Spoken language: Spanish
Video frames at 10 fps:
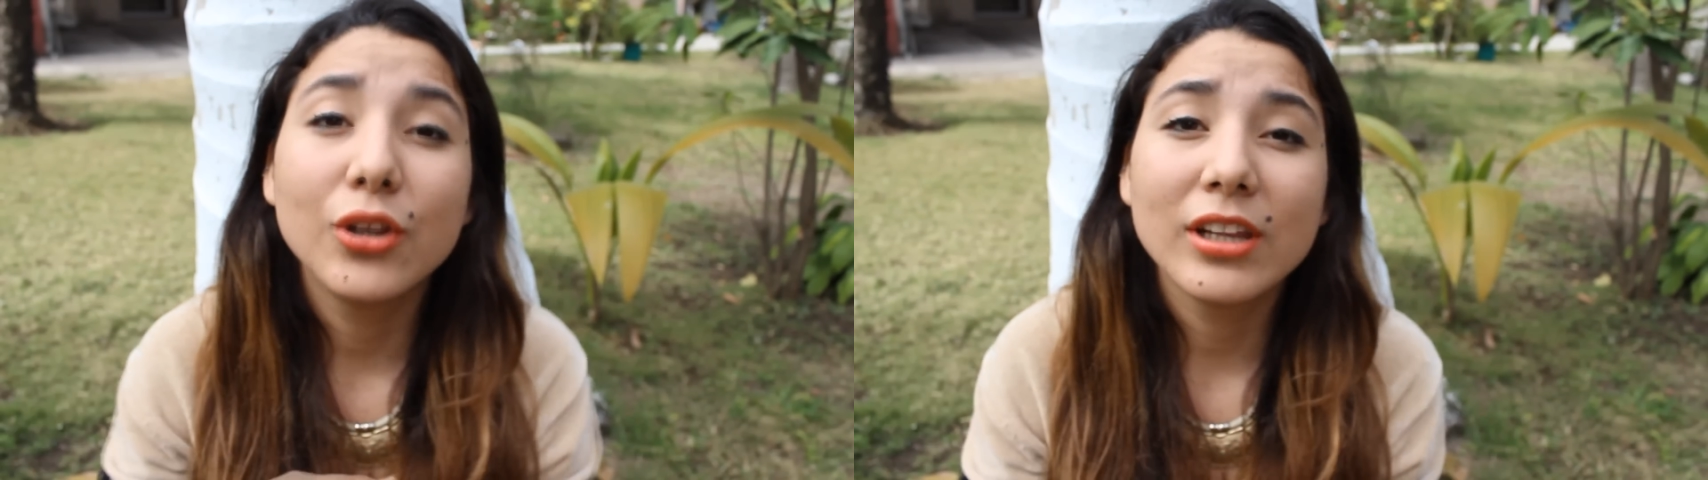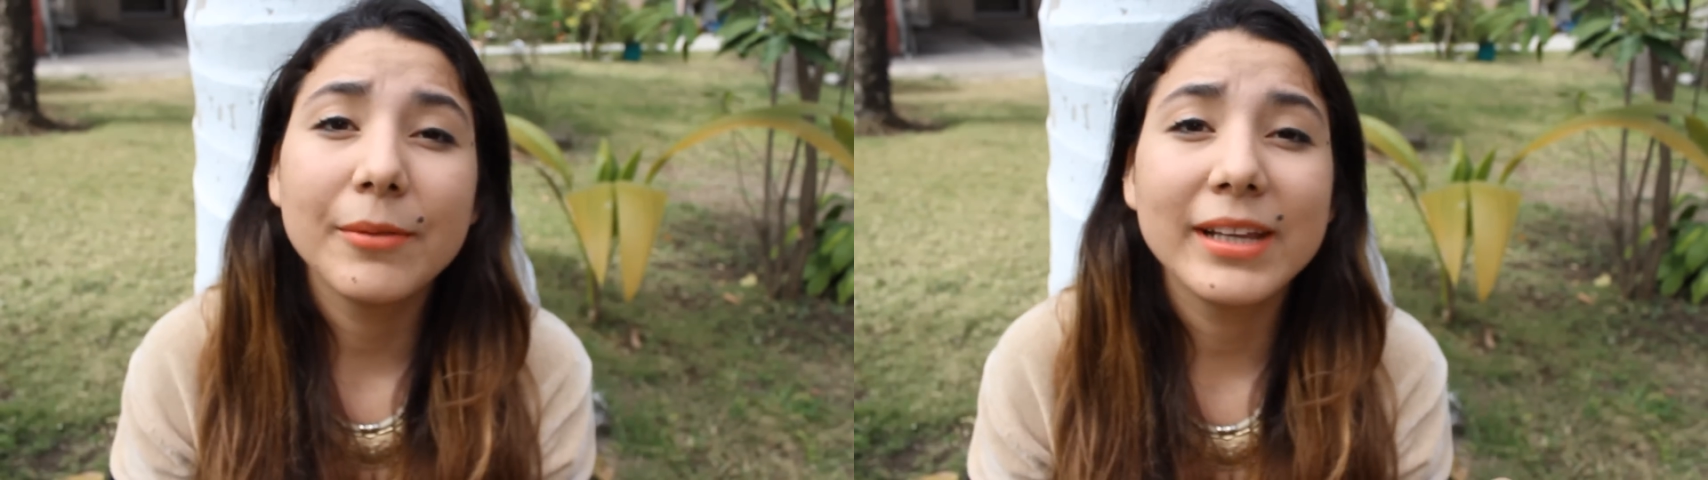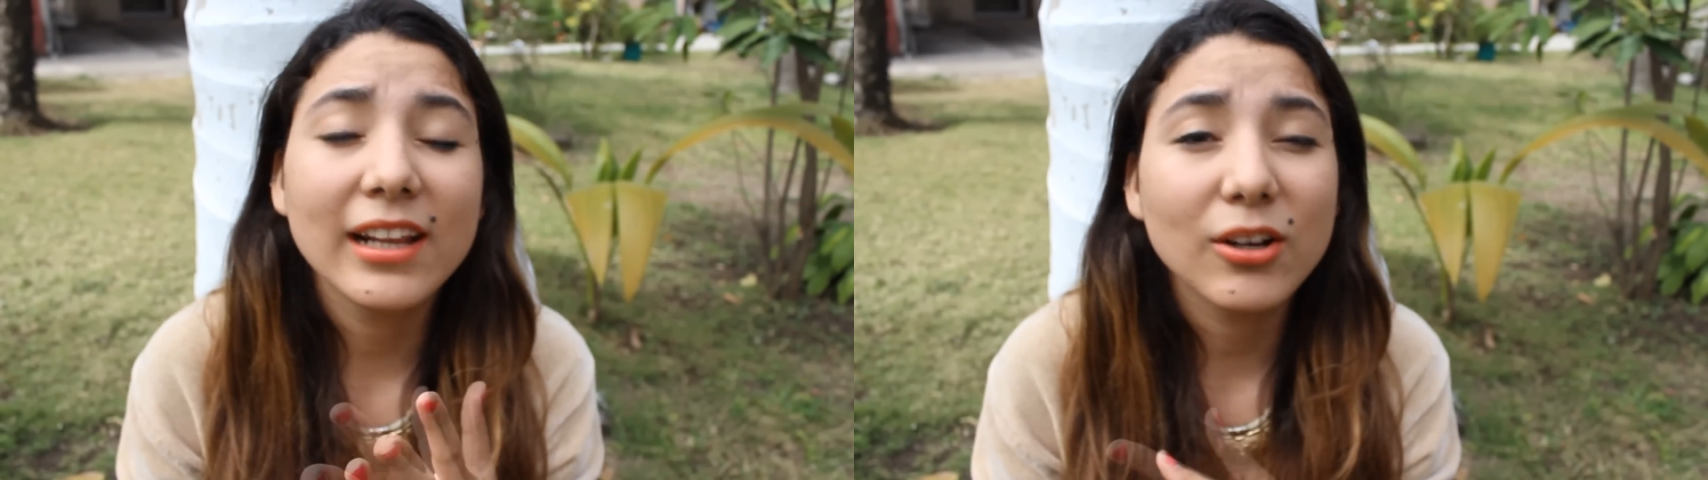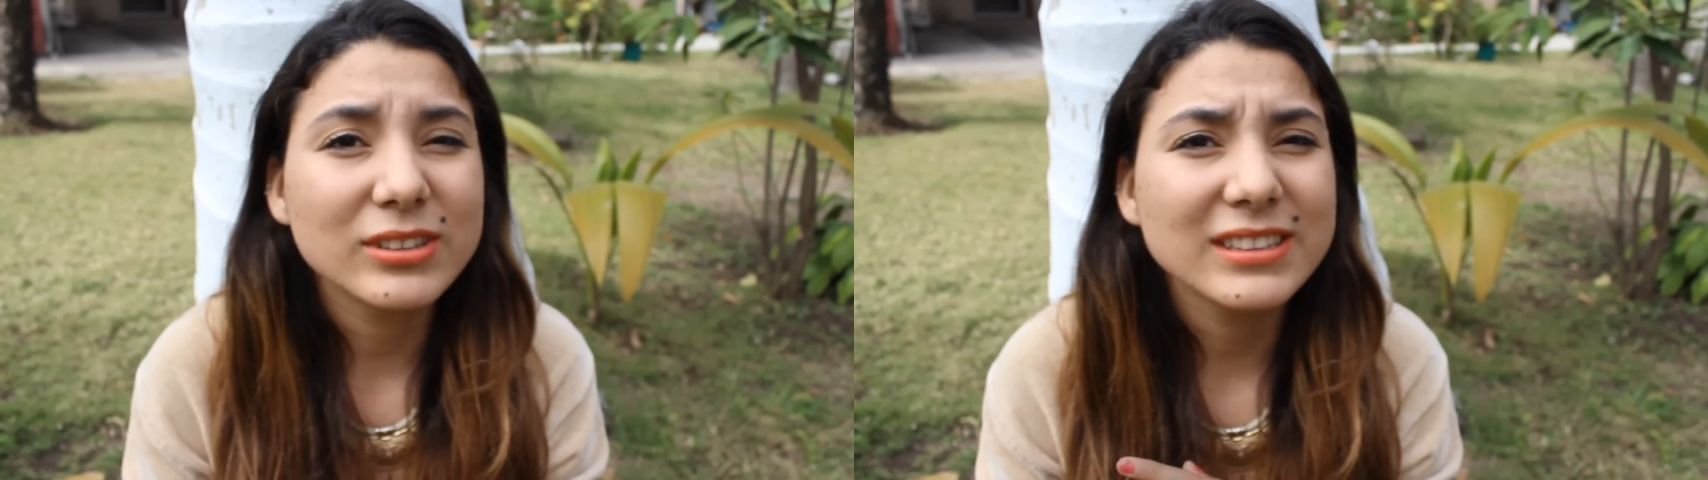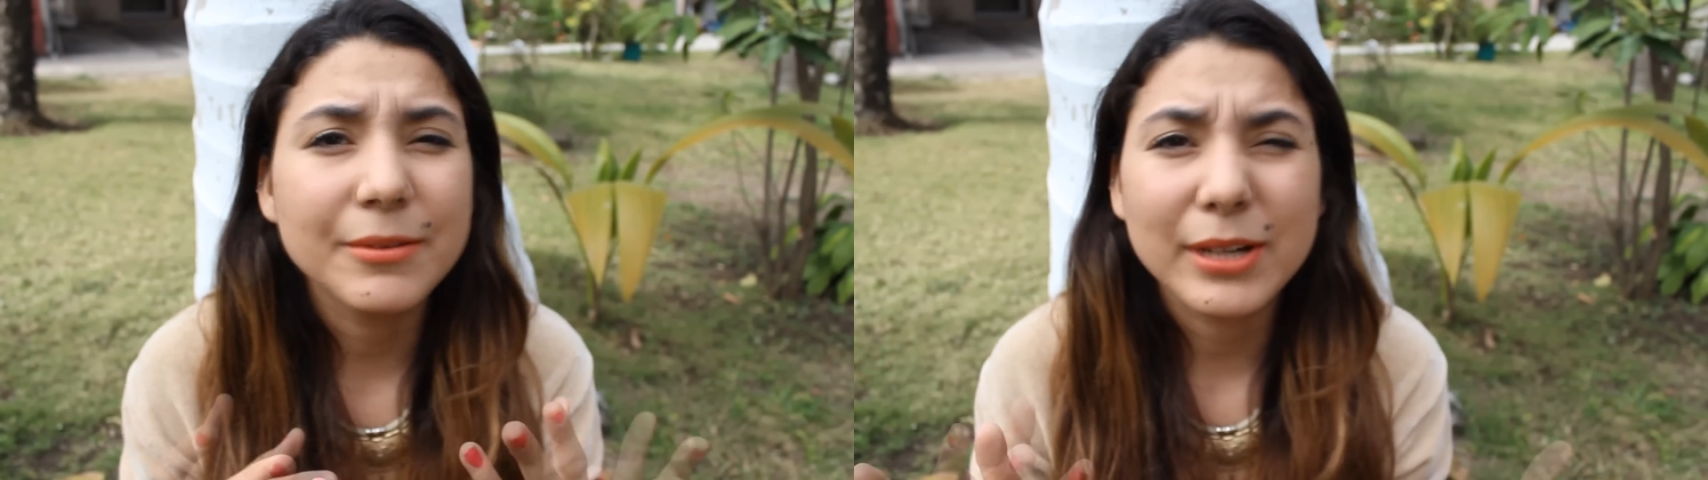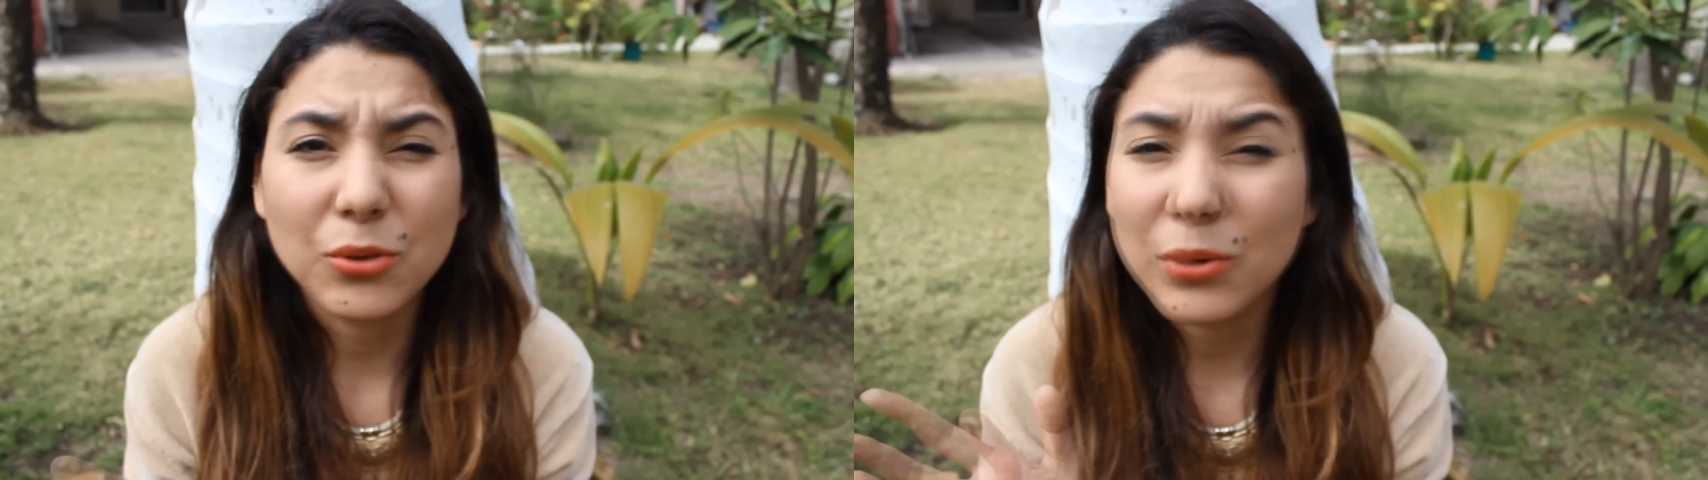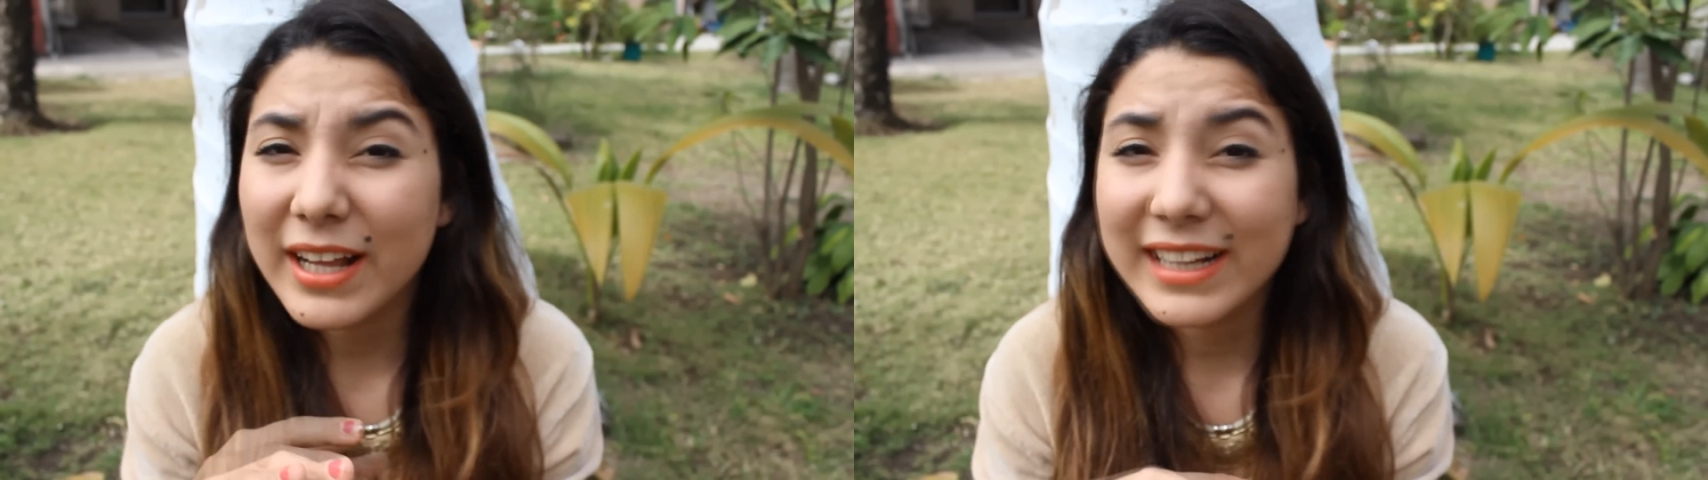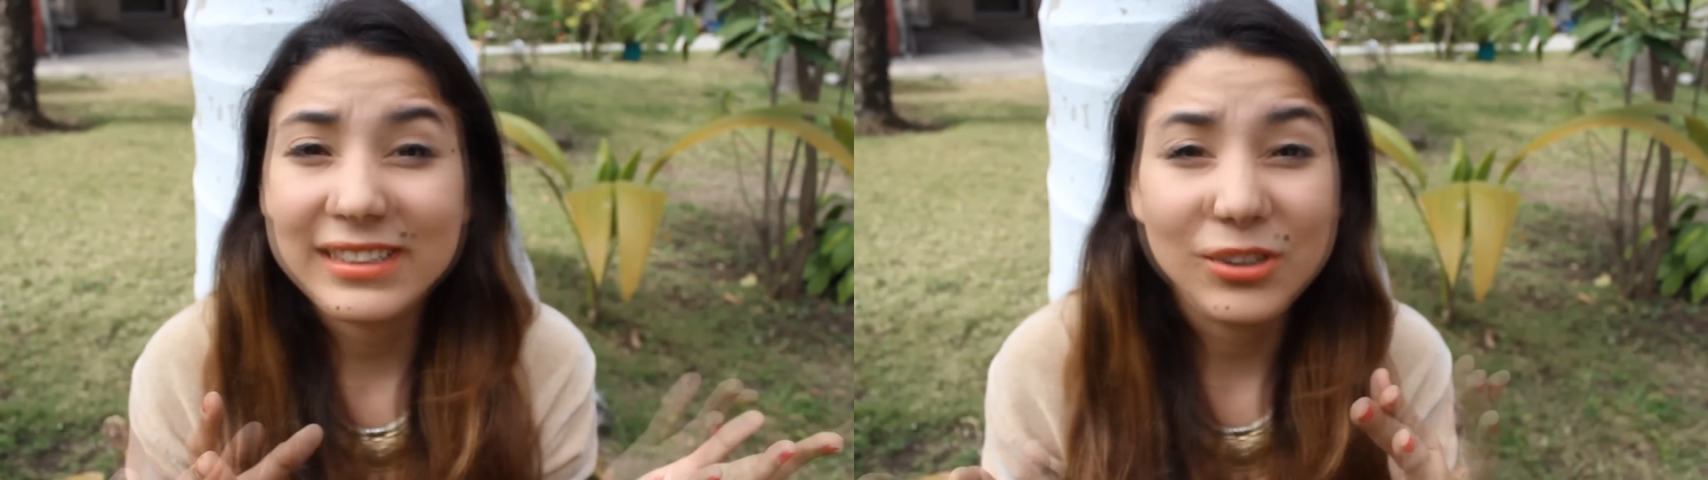donde venden cosas de
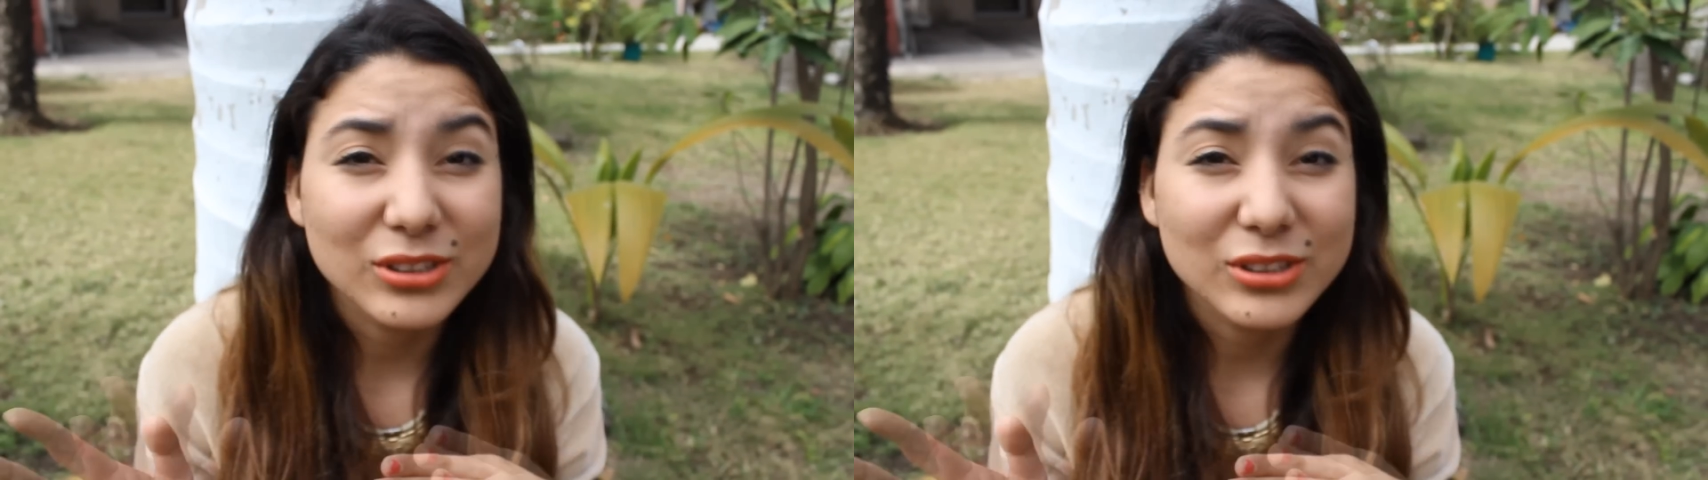verdura y